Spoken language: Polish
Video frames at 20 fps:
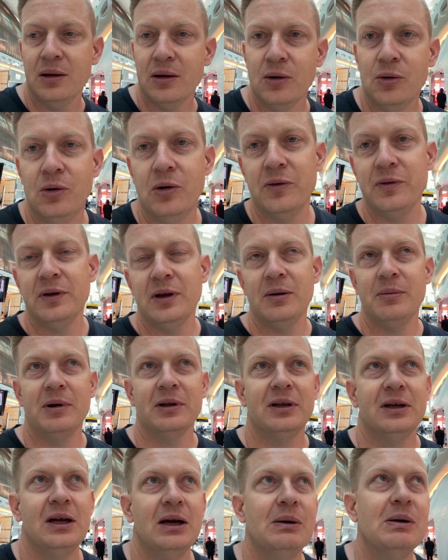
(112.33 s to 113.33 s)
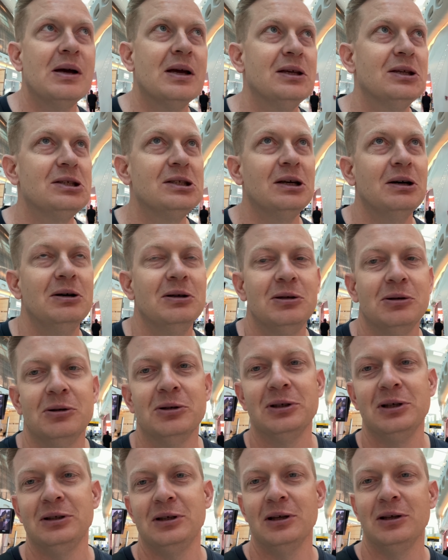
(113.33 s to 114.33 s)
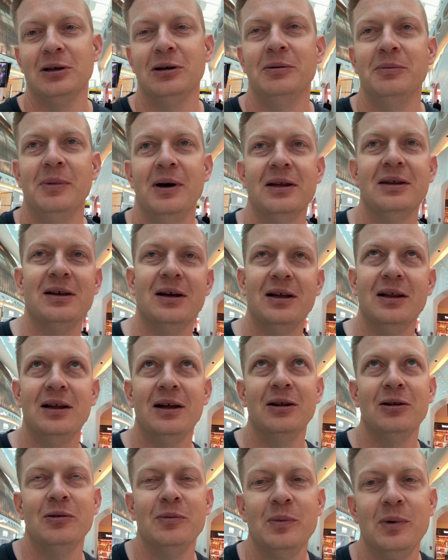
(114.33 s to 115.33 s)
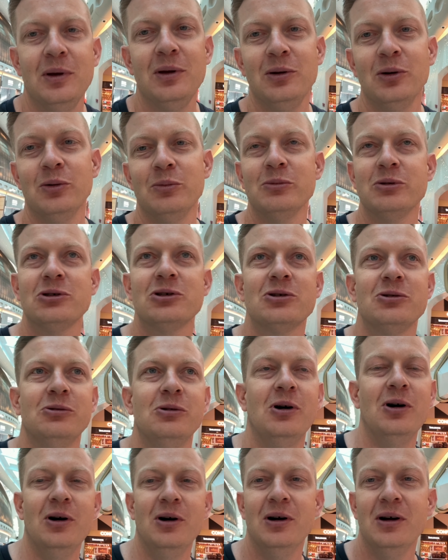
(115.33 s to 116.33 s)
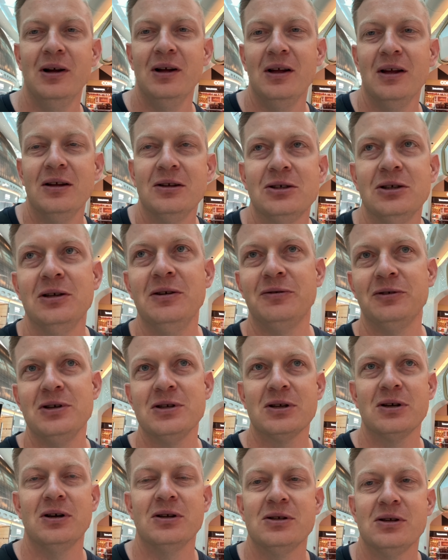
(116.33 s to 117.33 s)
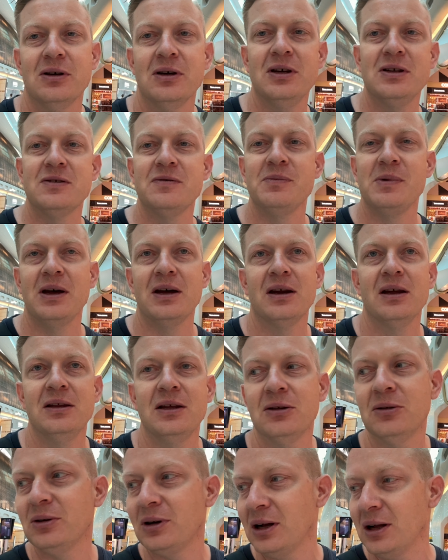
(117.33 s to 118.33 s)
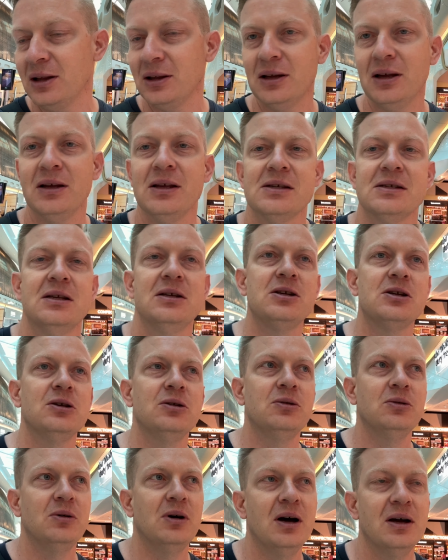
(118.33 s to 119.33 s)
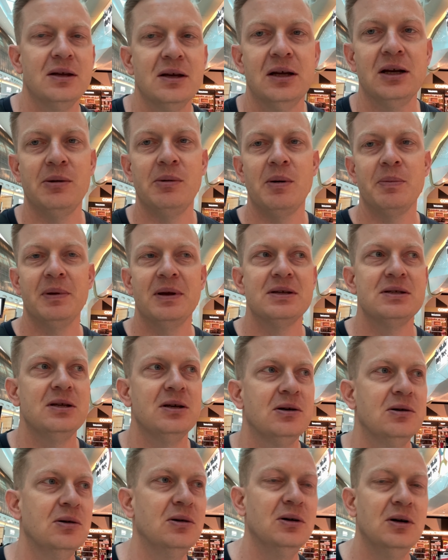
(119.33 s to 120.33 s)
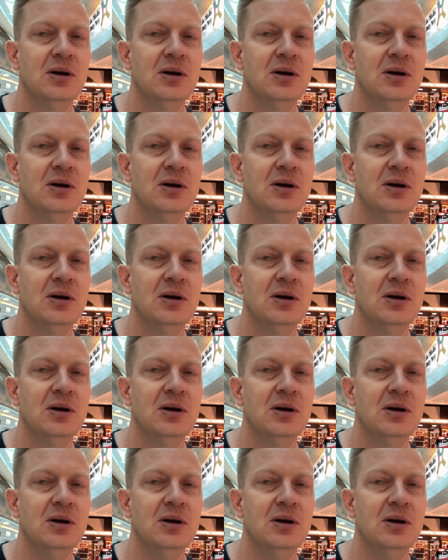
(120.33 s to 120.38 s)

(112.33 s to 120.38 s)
Główne materiały, jakie zostały tu użyte, to metal, aluminium, szkło, czyli wszystko, co jest w miarę naturalne, nie znajdziecie tu ani grama plastiku.